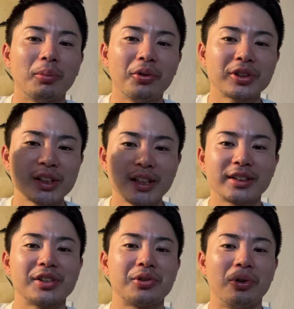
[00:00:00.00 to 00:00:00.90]
もう吉川
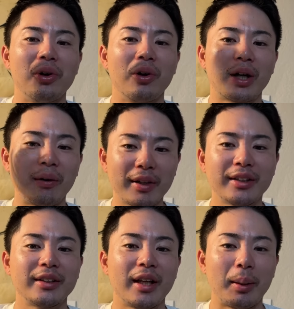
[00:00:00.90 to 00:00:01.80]
選手の代わ
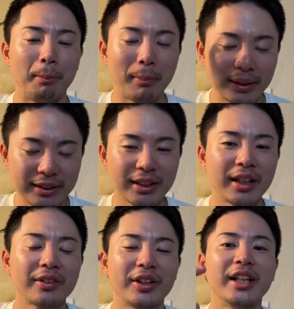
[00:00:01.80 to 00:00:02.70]
りって間違
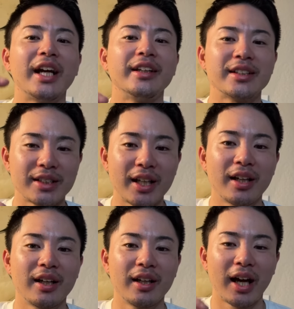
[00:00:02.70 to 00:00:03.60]
いなくいないんですね。